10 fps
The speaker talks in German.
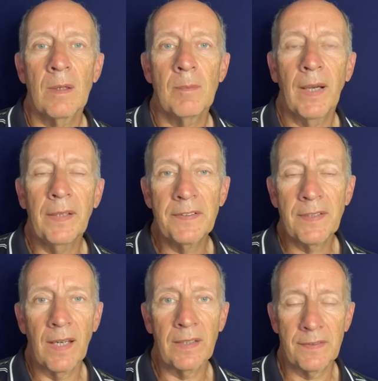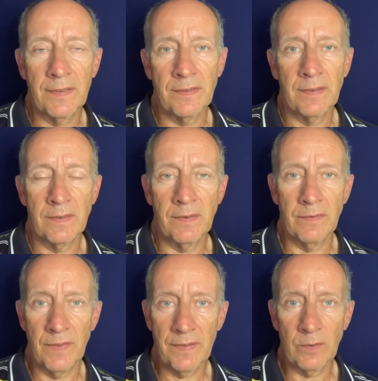Meines Erachtens sind
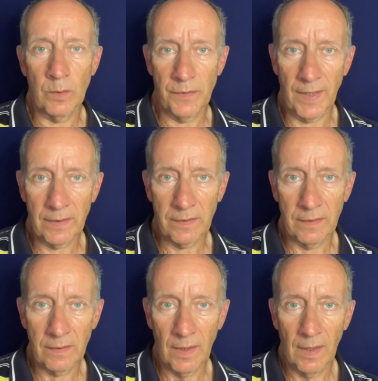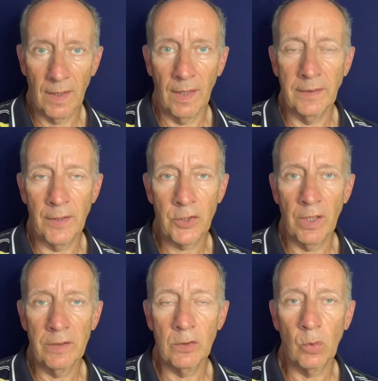Wissen und Fakten eine
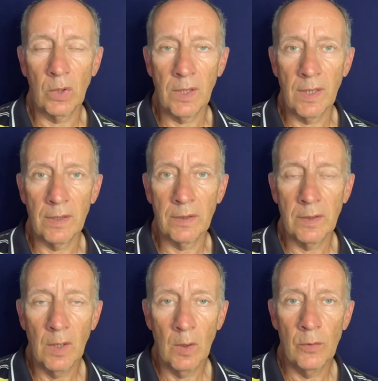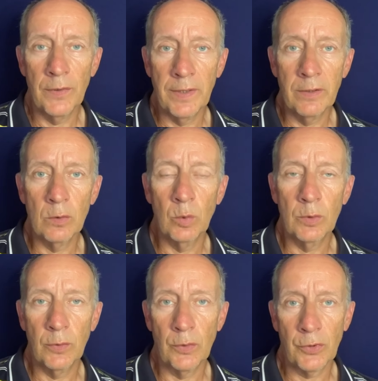entscheidende Grundlage für jede gut
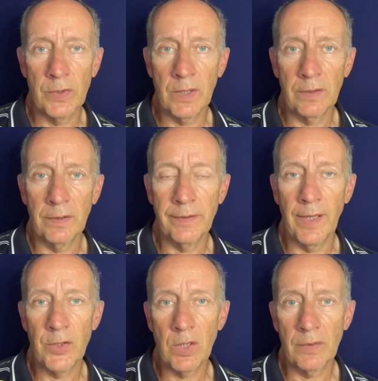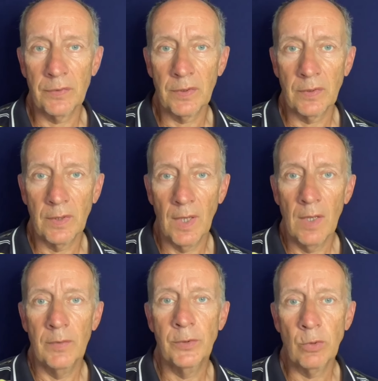funktionierende Gesellschaft,
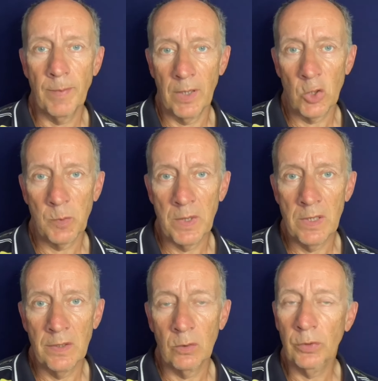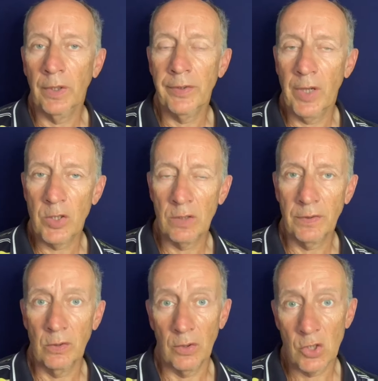wie zum Beispiel unsere Gesellschaft
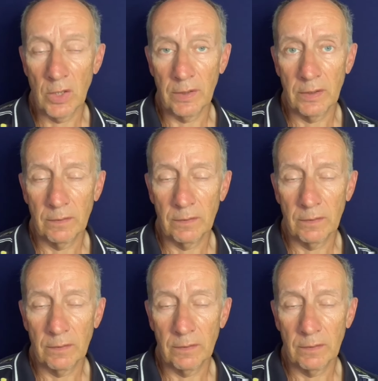in Deutschland.